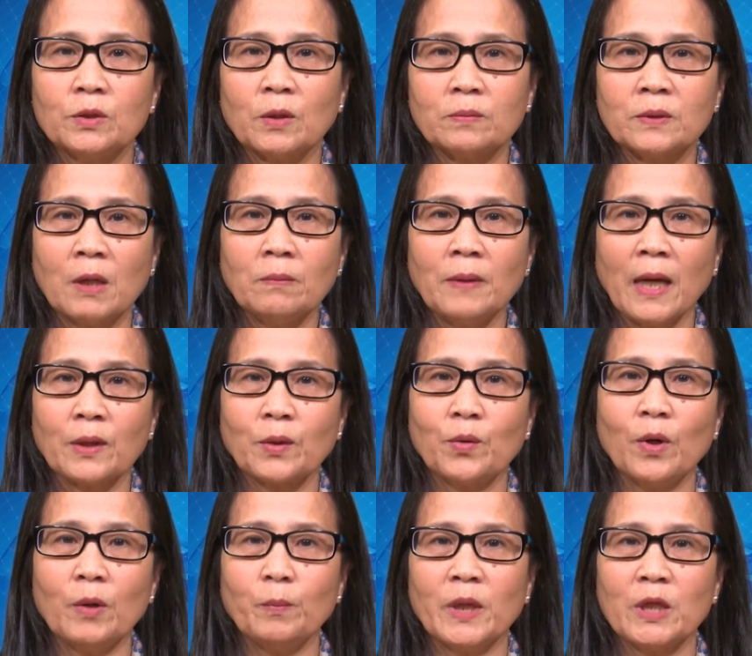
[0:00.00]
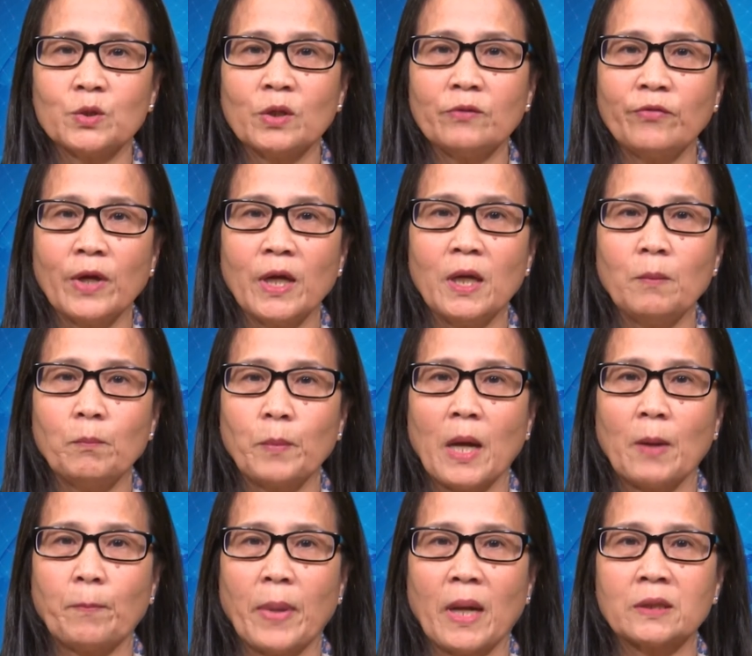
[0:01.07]
Tổng thống Hàn Quốc bị truất phế
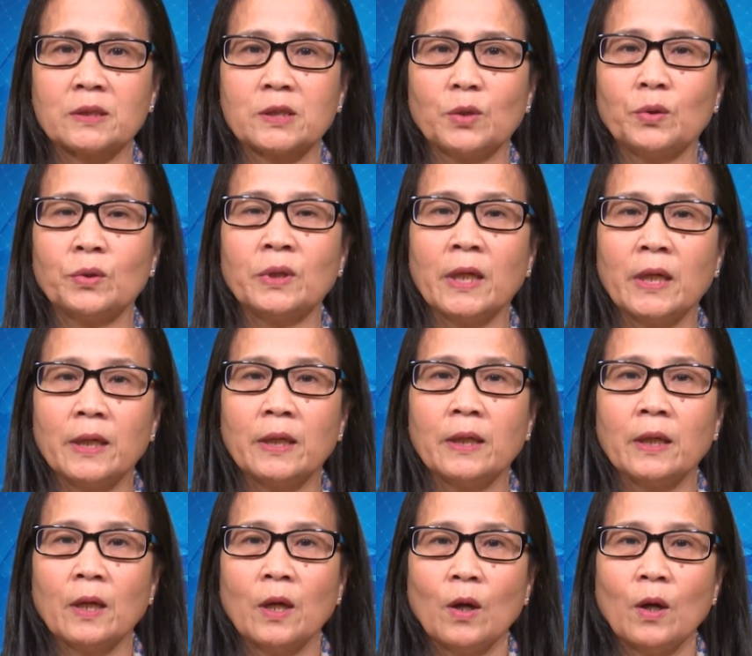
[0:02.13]
bà Park Geun-hye